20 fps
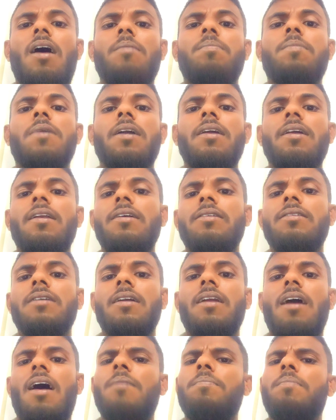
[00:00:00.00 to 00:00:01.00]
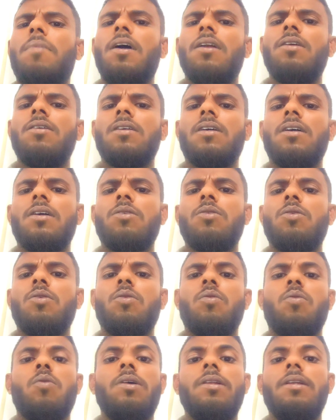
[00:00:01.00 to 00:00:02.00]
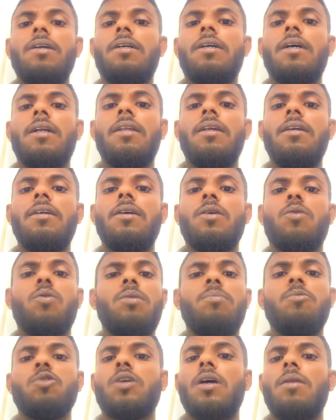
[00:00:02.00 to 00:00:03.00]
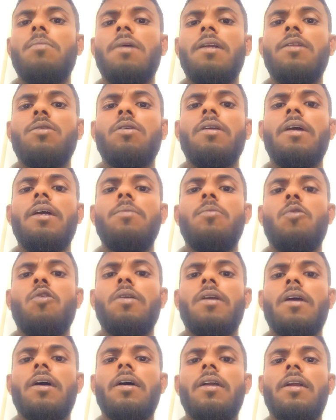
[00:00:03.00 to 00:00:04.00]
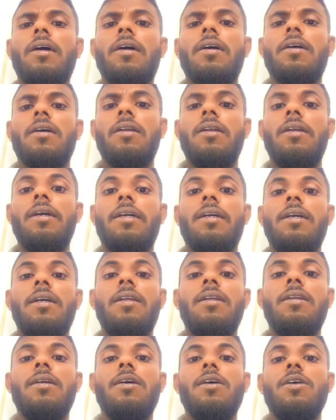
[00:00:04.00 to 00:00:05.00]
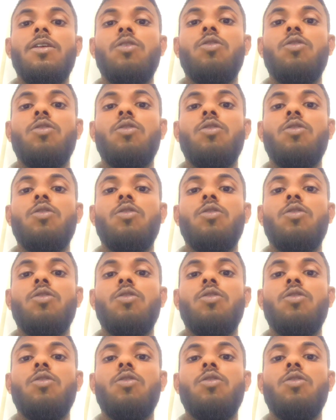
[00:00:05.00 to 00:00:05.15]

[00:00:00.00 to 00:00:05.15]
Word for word: आपका रिलीजन आप पालन करो कोई दिक्कत नहीं है कोई मुसलमान तो नहीं बोल रहा है ना लेकिन